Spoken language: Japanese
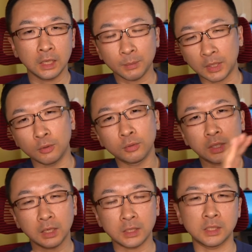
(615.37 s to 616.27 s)
まあ、いろん
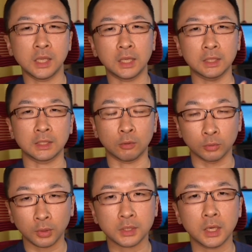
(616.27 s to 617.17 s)
なね、デザインが
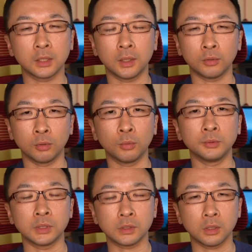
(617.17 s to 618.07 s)
施されてると思うん
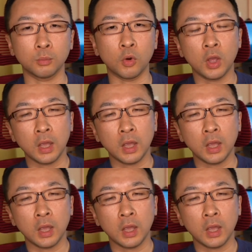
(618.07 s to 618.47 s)
ですけども、